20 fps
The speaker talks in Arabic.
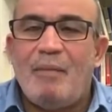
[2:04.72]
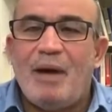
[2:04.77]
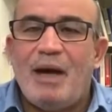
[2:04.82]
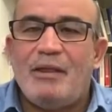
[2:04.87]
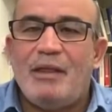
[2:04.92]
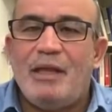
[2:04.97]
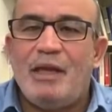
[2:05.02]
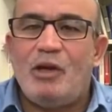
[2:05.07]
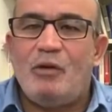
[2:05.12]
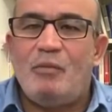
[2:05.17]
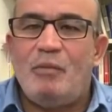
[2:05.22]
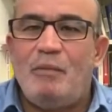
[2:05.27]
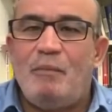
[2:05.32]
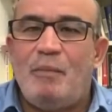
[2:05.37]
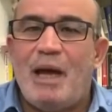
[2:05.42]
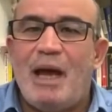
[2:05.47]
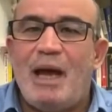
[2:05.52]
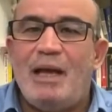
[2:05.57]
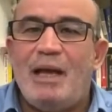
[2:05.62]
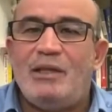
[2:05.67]
ماضيكم
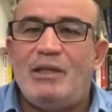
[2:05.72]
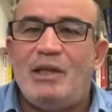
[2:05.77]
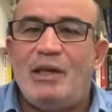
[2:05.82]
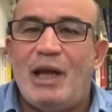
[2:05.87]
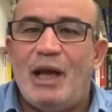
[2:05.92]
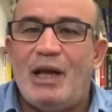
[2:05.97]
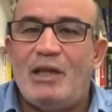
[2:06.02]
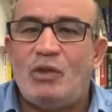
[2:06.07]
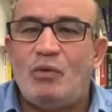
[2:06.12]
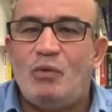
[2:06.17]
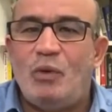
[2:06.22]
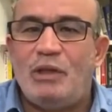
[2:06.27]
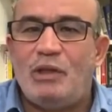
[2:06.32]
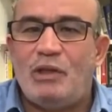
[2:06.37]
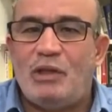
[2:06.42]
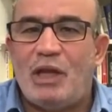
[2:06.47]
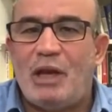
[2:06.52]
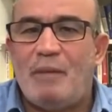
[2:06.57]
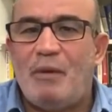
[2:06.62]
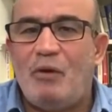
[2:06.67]
البائس الأسود
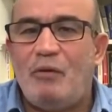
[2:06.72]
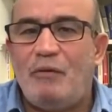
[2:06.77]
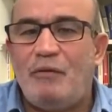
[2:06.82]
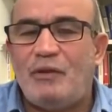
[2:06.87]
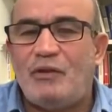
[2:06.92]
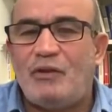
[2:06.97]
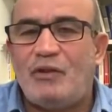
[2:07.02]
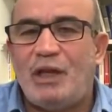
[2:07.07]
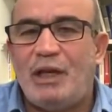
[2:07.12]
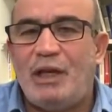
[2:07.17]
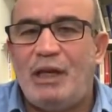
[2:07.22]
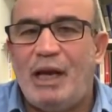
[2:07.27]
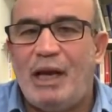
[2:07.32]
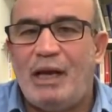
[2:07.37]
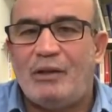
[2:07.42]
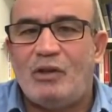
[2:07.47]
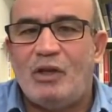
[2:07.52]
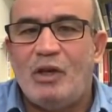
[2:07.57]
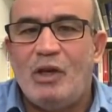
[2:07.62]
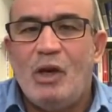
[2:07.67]
الدموي في
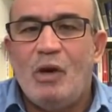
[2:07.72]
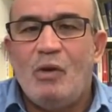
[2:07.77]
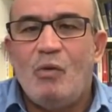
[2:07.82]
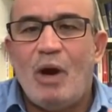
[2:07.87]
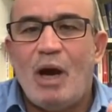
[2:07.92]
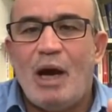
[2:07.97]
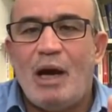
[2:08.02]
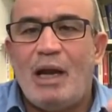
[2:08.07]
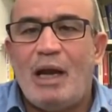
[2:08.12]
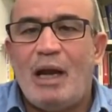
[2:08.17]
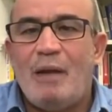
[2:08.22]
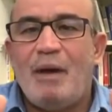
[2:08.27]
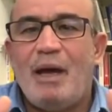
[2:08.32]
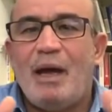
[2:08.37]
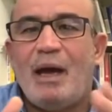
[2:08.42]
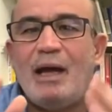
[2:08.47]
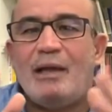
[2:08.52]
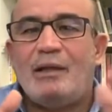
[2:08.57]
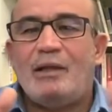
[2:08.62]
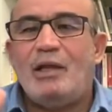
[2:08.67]
التسعينات وعلى
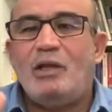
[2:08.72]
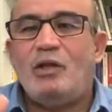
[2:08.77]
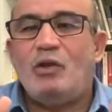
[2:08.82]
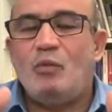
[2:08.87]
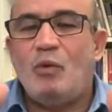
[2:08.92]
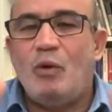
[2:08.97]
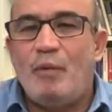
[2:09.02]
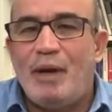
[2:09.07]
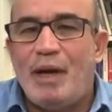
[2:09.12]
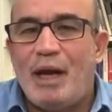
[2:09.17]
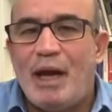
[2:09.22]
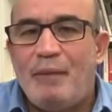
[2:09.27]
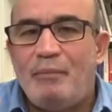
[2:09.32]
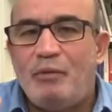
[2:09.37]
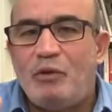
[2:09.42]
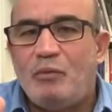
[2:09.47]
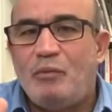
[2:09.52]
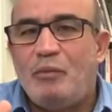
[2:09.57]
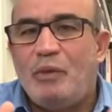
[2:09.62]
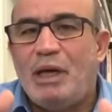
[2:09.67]
ما قتلتم
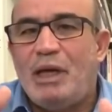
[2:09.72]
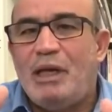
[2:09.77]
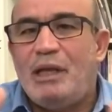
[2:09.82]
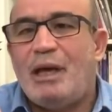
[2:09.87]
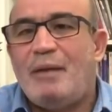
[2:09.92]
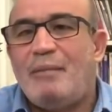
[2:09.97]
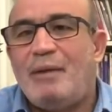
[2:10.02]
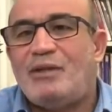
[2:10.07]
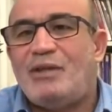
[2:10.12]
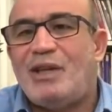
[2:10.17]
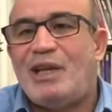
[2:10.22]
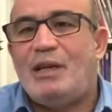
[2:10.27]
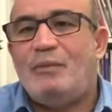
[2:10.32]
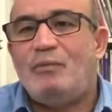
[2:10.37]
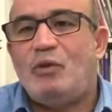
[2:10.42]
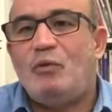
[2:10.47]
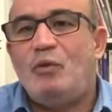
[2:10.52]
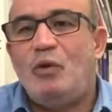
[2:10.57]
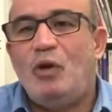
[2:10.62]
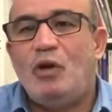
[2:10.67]
نهبتم إذا ما
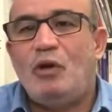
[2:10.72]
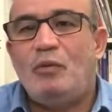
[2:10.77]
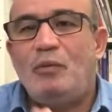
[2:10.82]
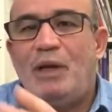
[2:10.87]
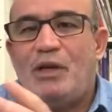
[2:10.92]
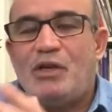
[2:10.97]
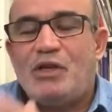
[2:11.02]
سلمتم الحكم إلى